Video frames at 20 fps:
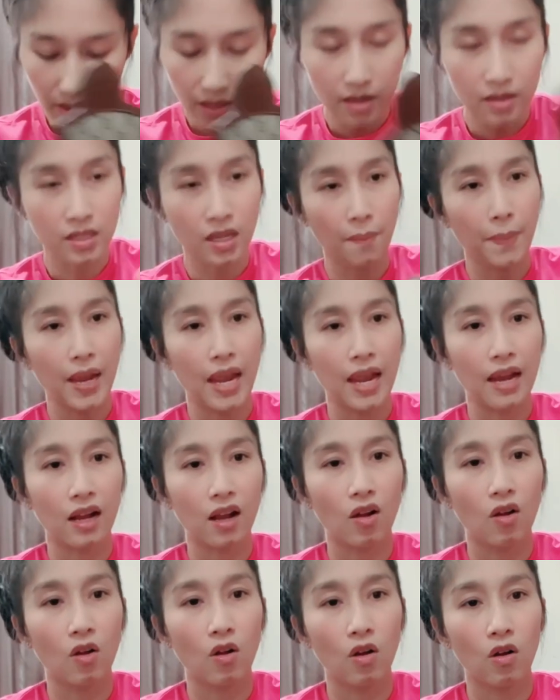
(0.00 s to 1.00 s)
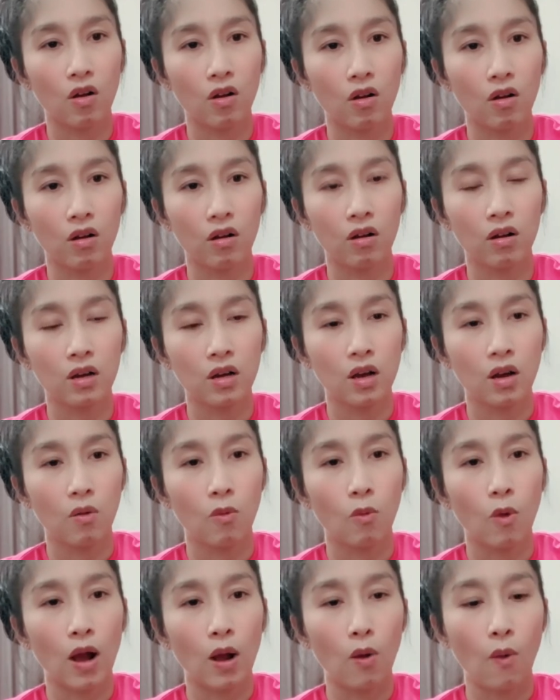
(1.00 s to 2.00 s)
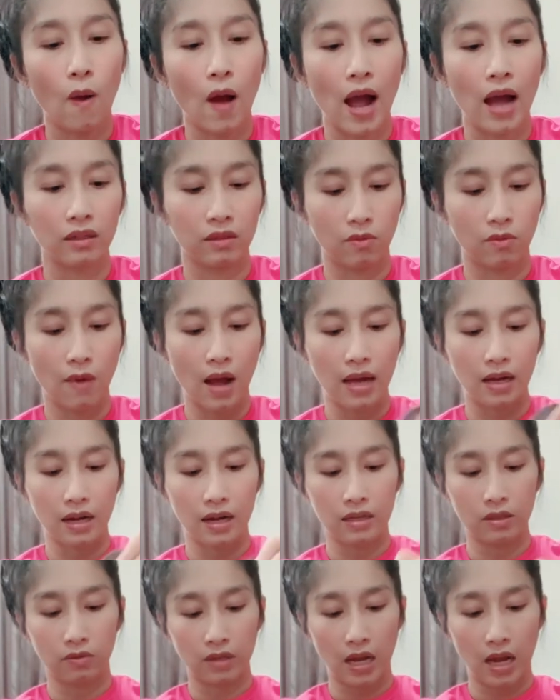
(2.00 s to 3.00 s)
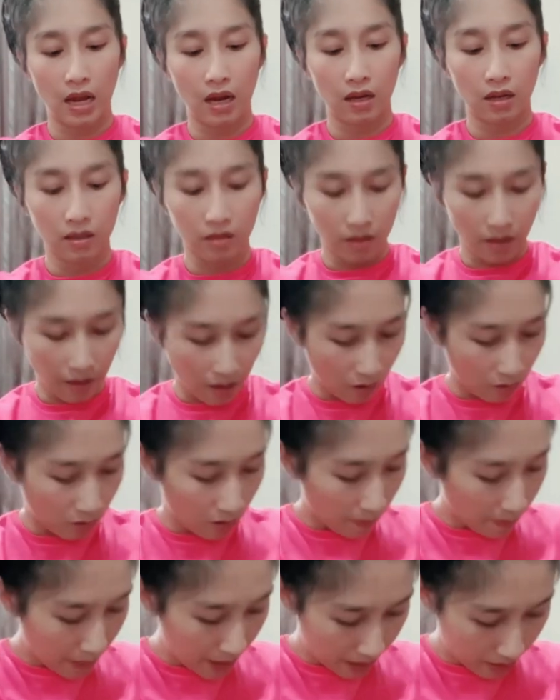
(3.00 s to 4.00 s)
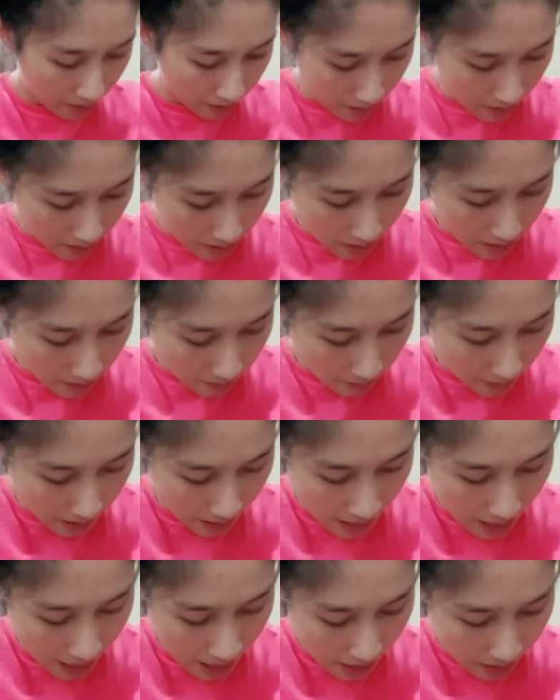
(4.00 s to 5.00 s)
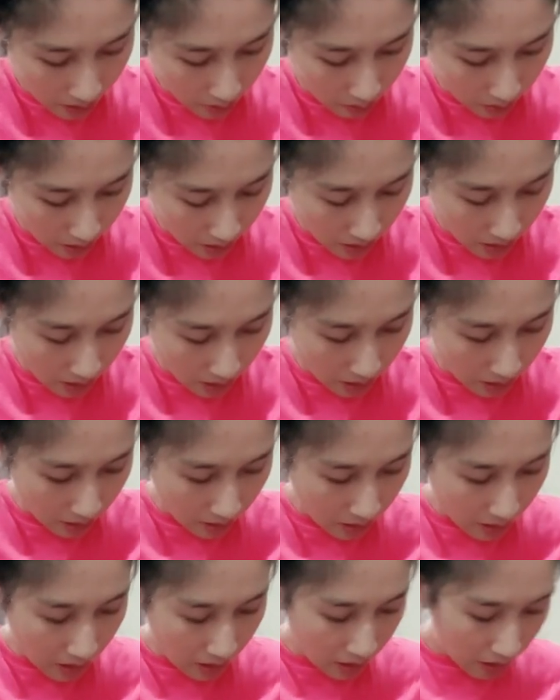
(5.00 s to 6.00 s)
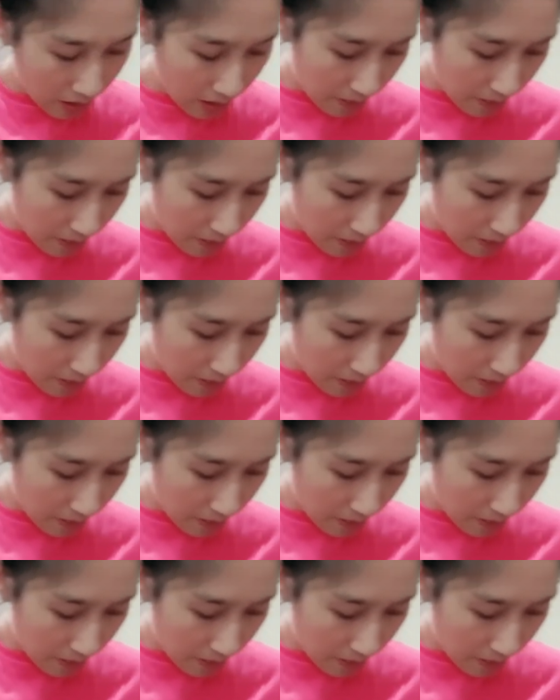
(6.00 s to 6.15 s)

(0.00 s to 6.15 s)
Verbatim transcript: สเปรย์แอลกอฮอล์วางขวางหรือวางอะไรตรงเนี้ยแล้วคือเขาก็ปิดปิดได้โดยที่ที่